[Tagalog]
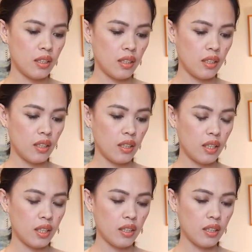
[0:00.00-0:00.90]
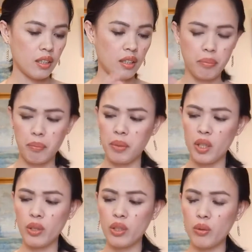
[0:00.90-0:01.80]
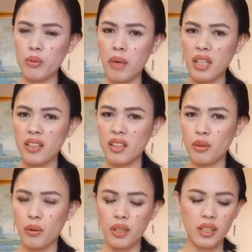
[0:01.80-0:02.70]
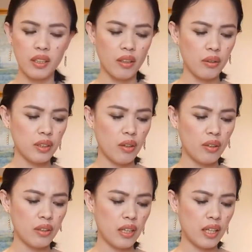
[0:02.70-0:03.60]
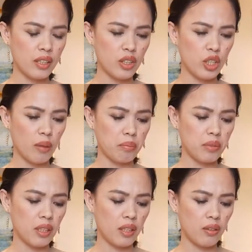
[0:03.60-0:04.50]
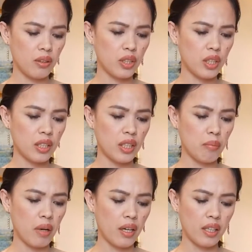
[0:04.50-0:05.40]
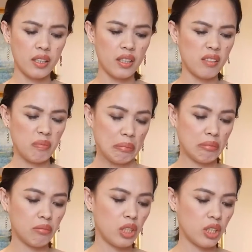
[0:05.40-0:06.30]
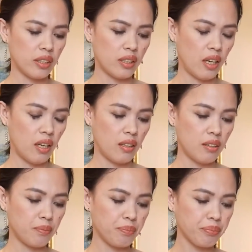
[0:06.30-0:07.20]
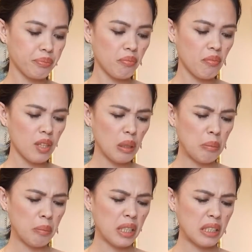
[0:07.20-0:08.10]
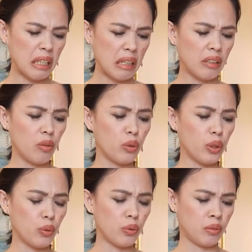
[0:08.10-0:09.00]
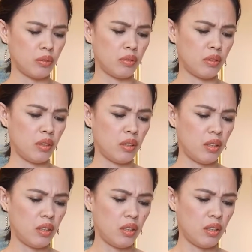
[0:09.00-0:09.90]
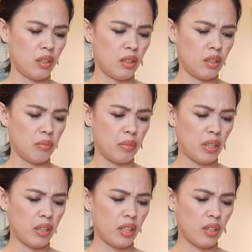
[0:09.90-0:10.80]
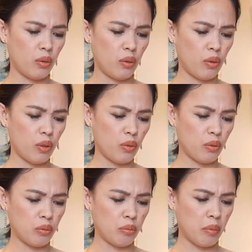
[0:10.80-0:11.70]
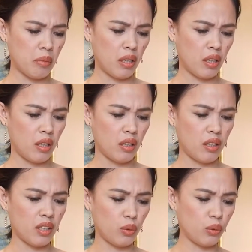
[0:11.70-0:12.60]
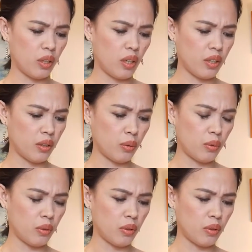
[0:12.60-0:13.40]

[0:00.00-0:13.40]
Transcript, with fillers: Uh, in, pero itong bag na to, nakita ko sa online shop sa Dolce Gabbana, hindi, hindi siya sale. May mga sale doon yung parang ganito o, oh, yung may mga cartoon-cartoon.